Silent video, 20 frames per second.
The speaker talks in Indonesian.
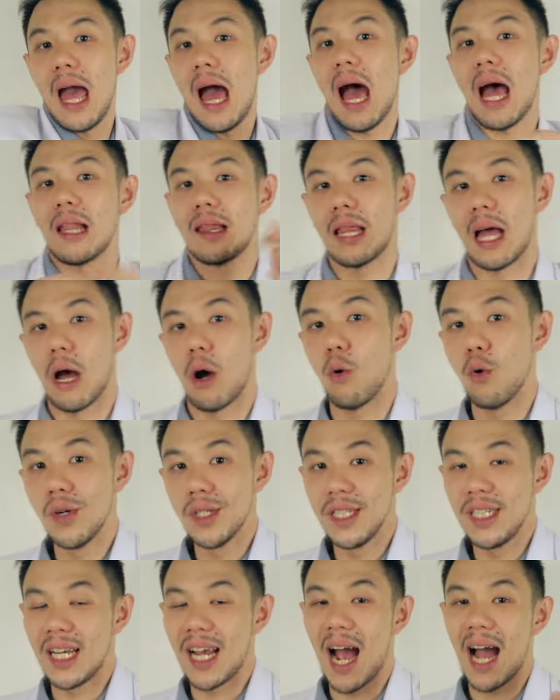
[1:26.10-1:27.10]
atau
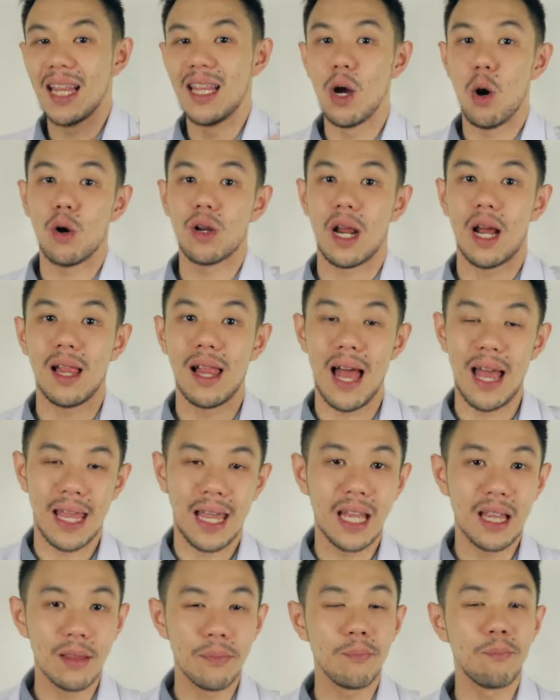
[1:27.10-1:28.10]
jika ada orang
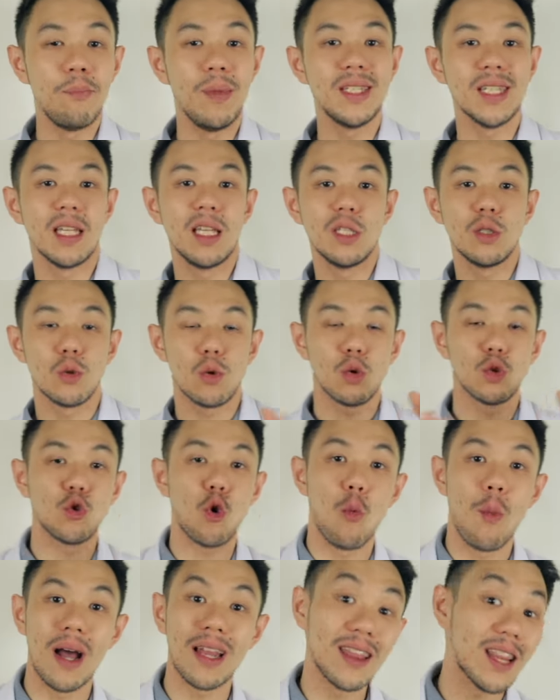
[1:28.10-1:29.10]
lain bisa disuruh
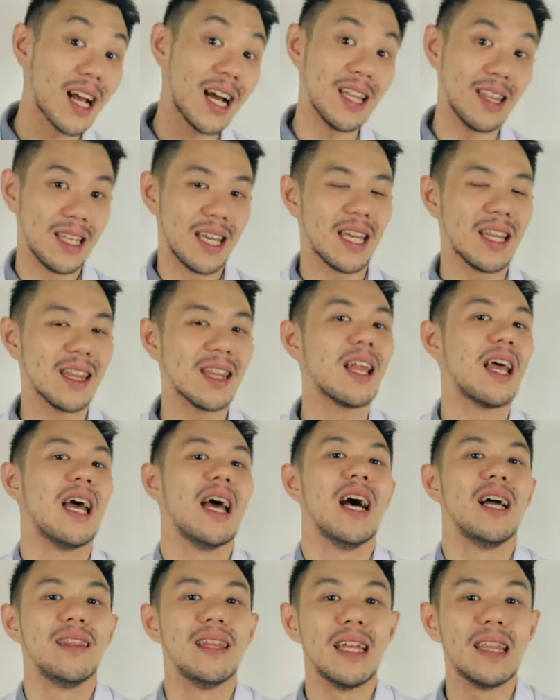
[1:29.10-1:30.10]
coba tekenin
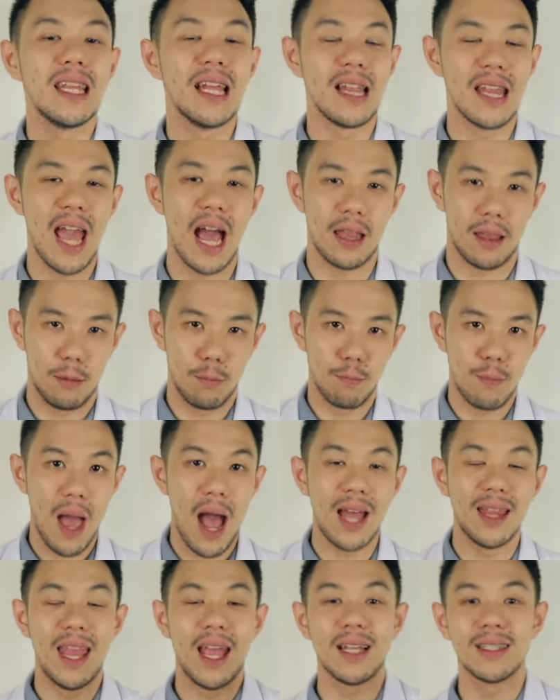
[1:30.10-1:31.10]
dan dilihat
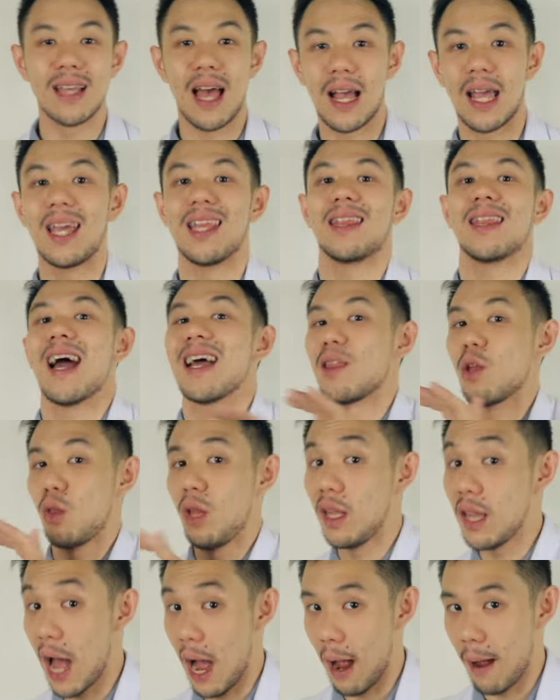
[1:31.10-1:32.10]
ada yang sakit atau
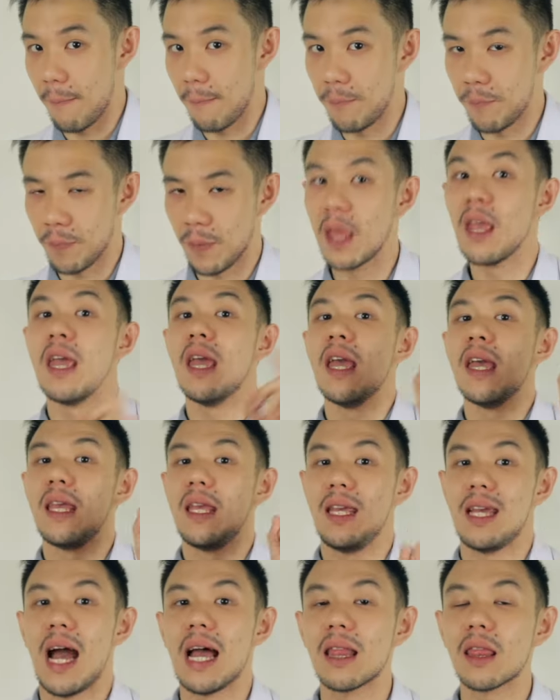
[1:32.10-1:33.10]
tidak.
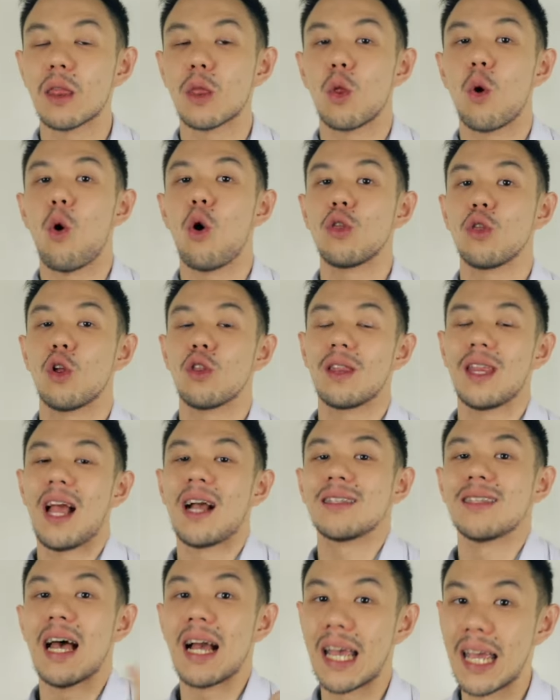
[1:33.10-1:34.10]
Ingat, otot yang
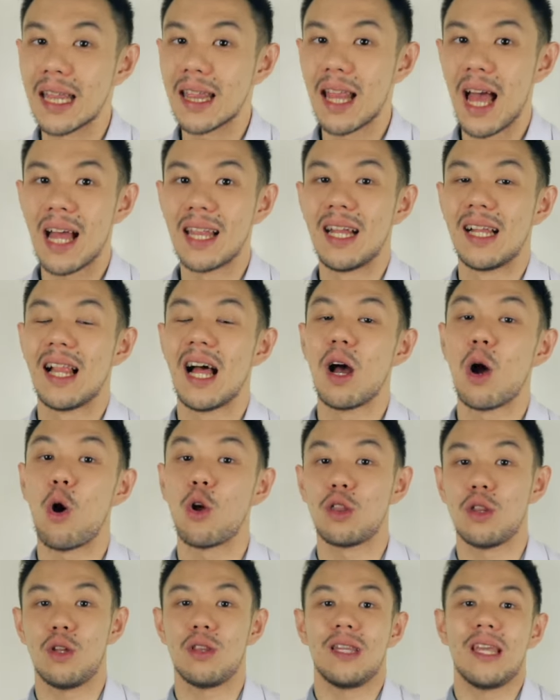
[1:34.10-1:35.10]
sakit adalah
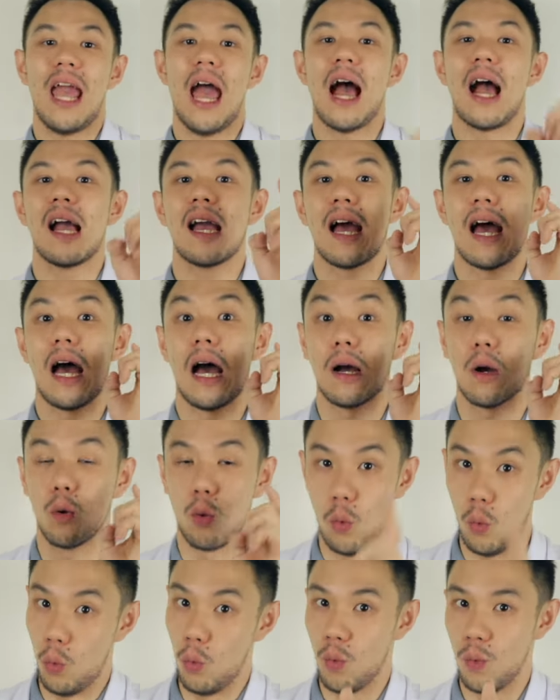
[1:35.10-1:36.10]
otot yang
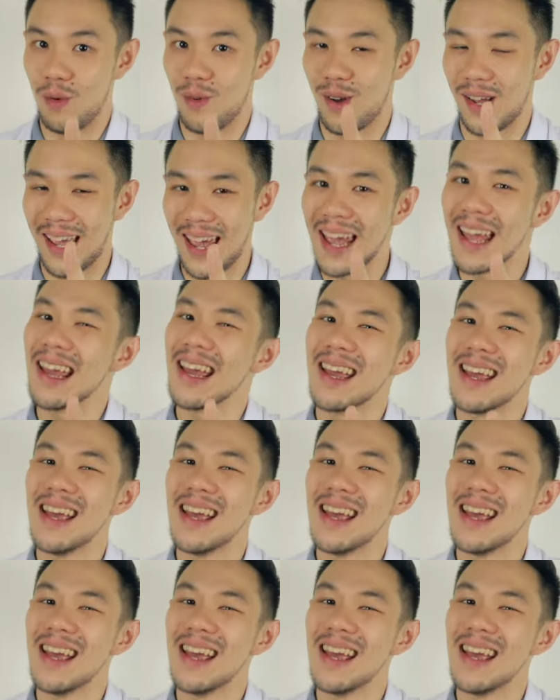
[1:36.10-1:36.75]
kaku. Oke, okay?